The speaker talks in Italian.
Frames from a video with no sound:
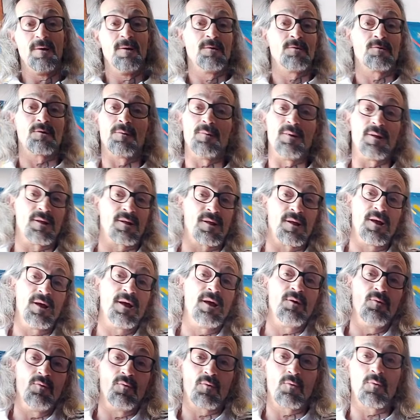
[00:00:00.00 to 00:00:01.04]
giustamente
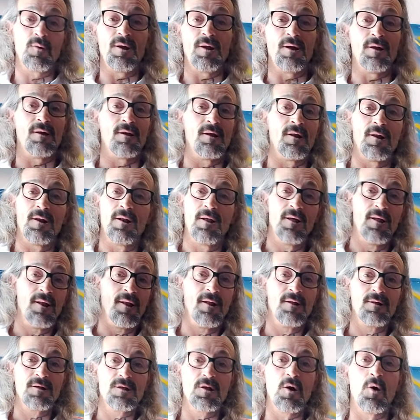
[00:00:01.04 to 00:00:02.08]
è eh, oh, qui.
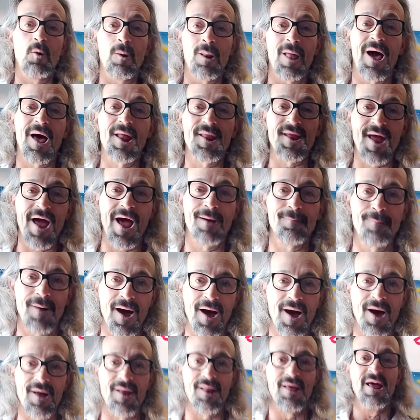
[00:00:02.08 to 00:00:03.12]
Do Dollari
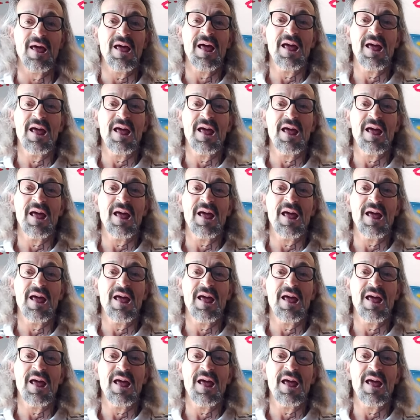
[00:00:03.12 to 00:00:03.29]
Yamar!